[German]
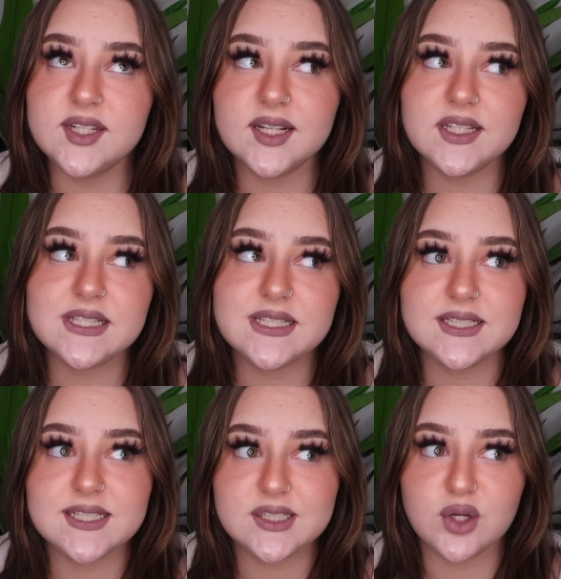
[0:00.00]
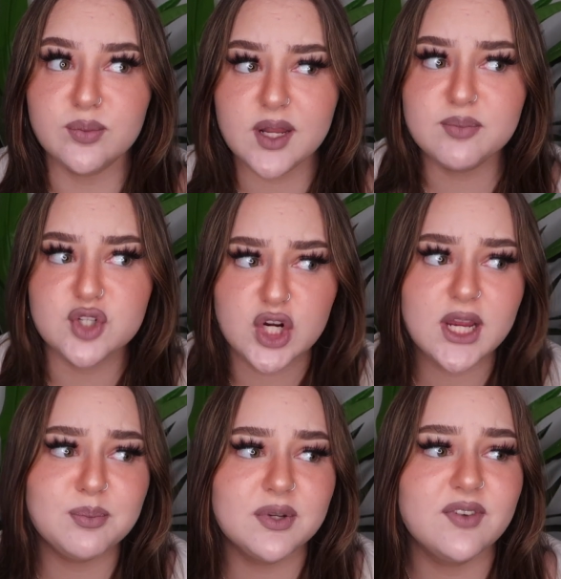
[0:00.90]
ihr denkt jetzt nicht, dass ich komplett
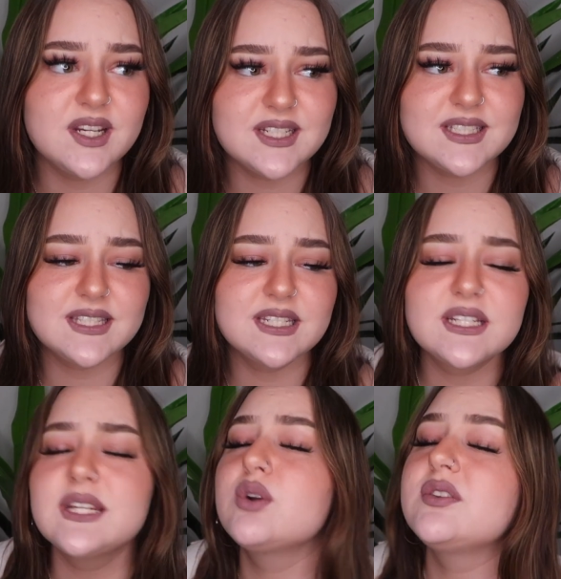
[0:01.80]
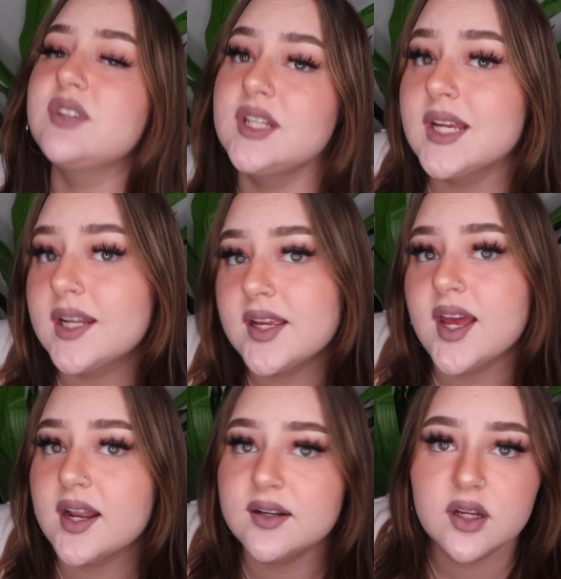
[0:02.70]
bescheuert bin, weil ich das jetzt nicht genau definieren
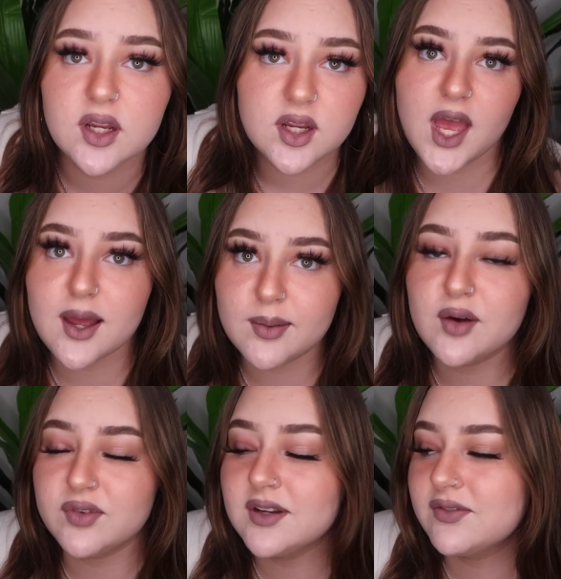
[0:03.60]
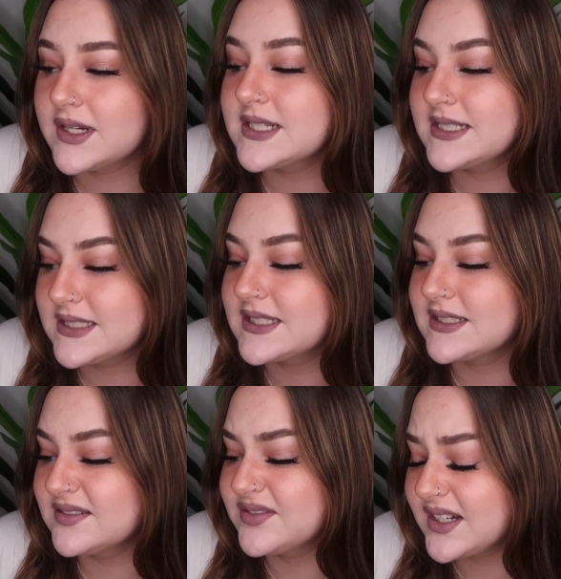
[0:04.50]
kann. Aber auf jeden Fall ist
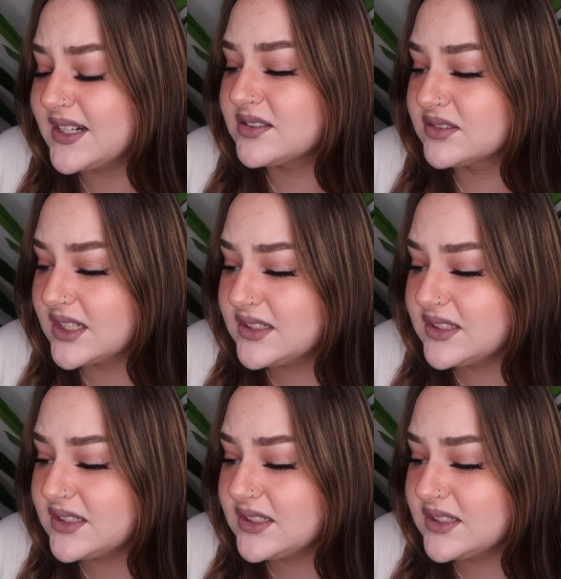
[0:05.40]
das ein Frage- und